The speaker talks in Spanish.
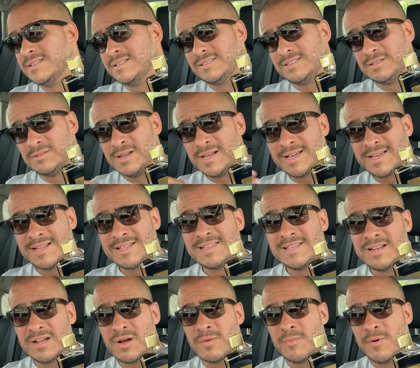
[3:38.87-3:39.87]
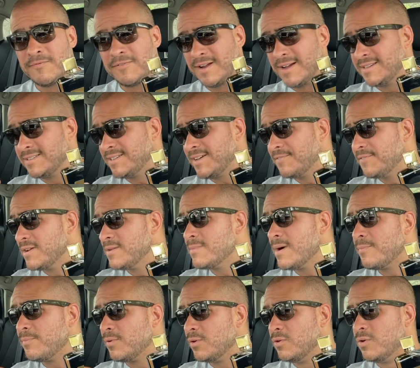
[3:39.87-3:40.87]
si no la quieres tener como fragancia firma,
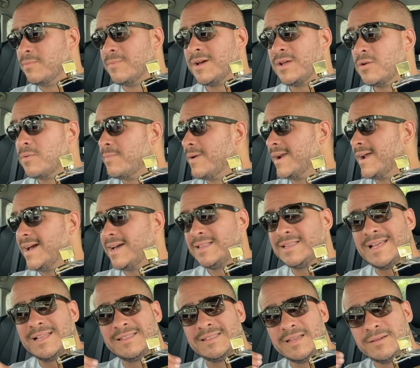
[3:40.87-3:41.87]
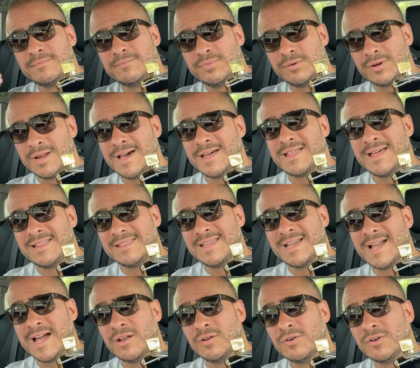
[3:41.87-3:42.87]
por lo menos para estas temporadas de
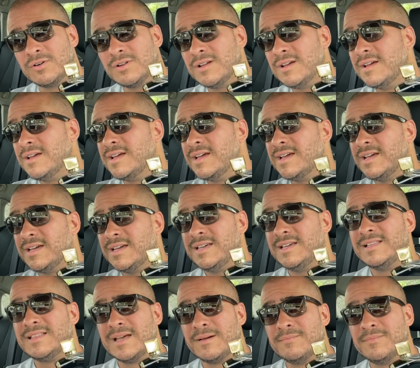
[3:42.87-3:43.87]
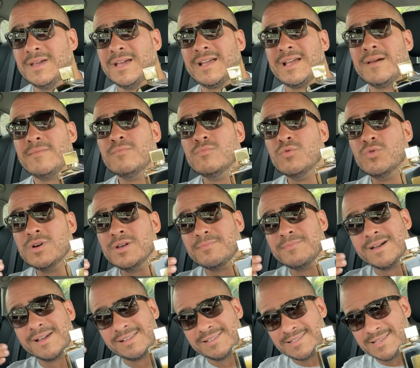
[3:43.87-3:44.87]
calor y también es muy
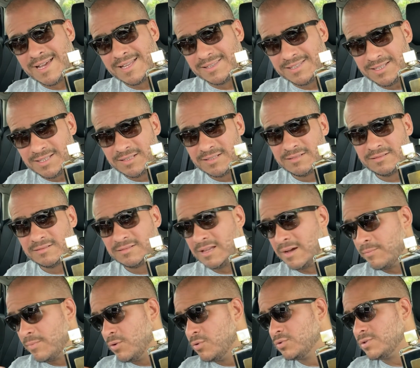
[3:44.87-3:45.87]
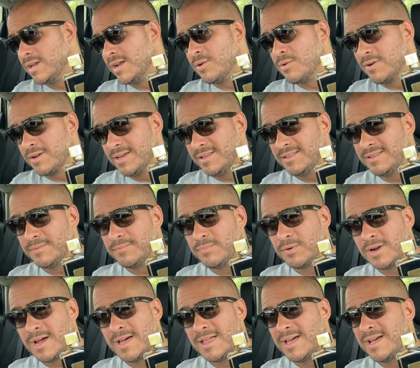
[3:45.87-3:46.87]
versátil. La puedes usar en cualquier
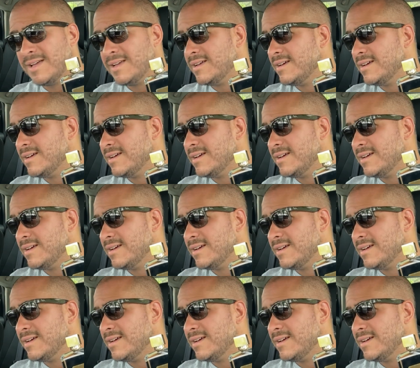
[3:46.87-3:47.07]
temporada